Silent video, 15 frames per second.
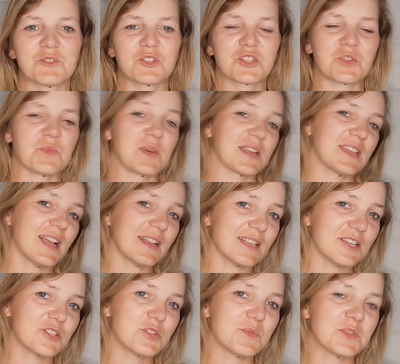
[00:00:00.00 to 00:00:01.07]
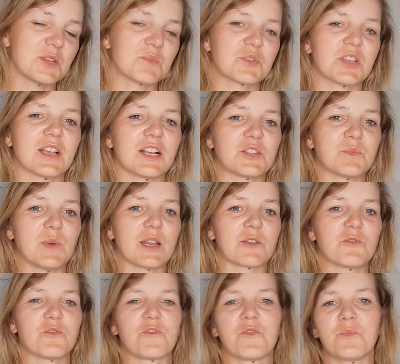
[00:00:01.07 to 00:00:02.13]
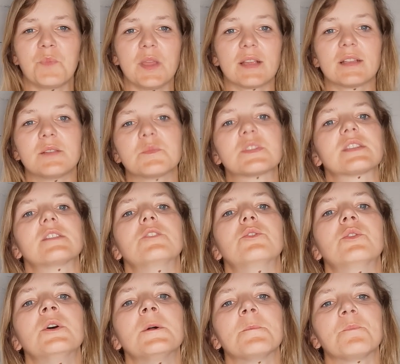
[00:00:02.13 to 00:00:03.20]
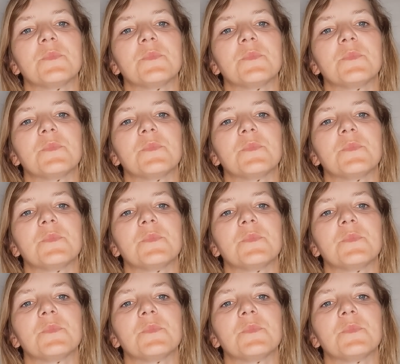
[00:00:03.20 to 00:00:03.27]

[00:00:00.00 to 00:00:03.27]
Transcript: że trzeba jak najszybciej przejechać parkour w pięknym stylu